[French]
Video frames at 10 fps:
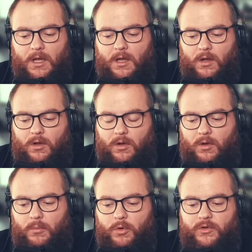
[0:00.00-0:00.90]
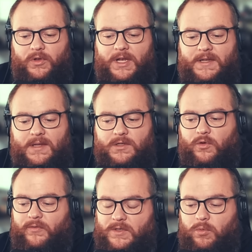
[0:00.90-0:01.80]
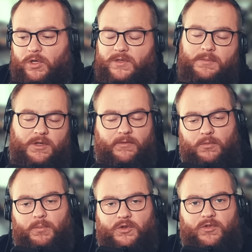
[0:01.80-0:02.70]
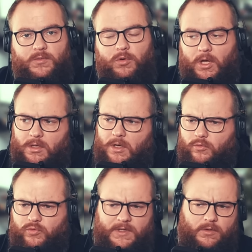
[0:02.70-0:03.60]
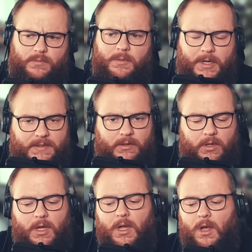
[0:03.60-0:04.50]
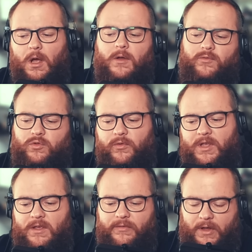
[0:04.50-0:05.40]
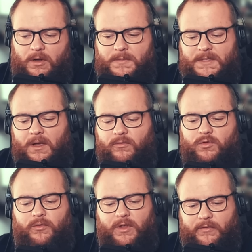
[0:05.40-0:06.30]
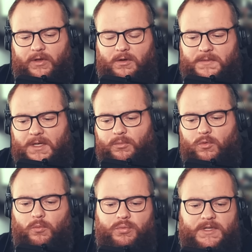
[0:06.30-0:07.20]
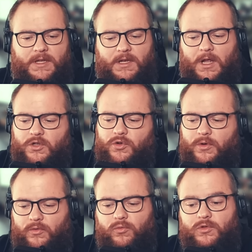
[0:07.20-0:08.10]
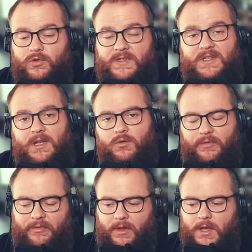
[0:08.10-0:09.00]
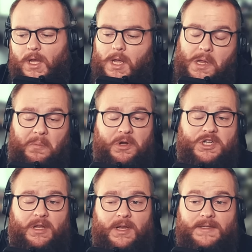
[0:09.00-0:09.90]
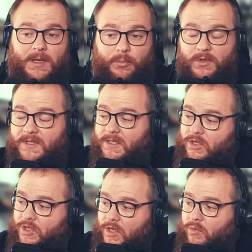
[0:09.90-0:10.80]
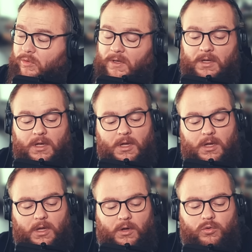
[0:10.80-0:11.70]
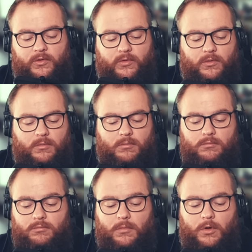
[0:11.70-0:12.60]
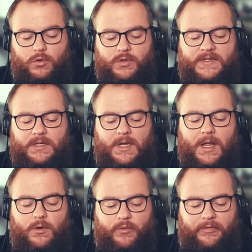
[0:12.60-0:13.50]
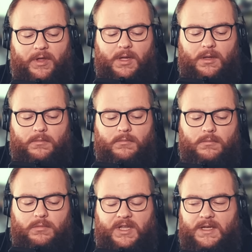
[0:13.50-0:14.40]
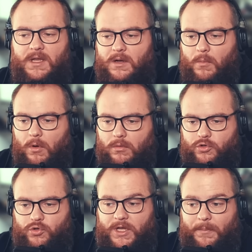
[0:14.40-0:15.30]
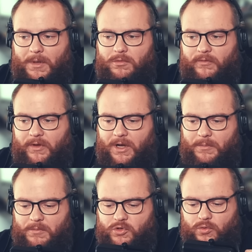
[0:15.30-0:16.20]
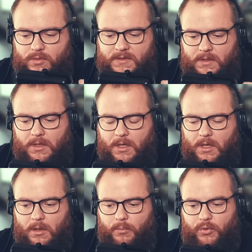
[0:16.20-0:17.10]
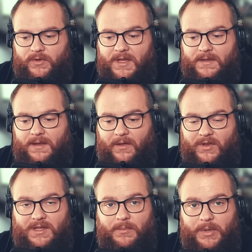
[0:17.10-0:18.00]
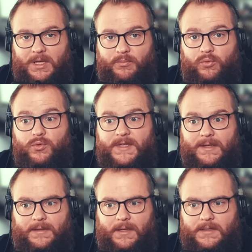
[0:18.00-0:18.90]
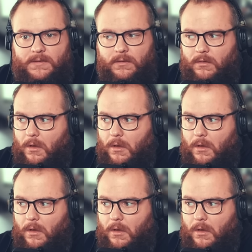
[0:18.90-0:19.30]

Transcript: euh, me donnait l'idée sur Facebook et tout parce qu'il y avait une page Facebook avec 40 ou 50 000 personnes. Ah, vous devriez faire comme ça, vous devriez faire comme ça pour qu'on puisse gagner de l'argent et tout. Ce site-là le fait. Et moi, j'ai analysé un peu le site. Je dis, écoutez, écoute, le site-là le fait. Techniquement, je suis capable de faire la même chose. Peut-être avec des prix plus intéressants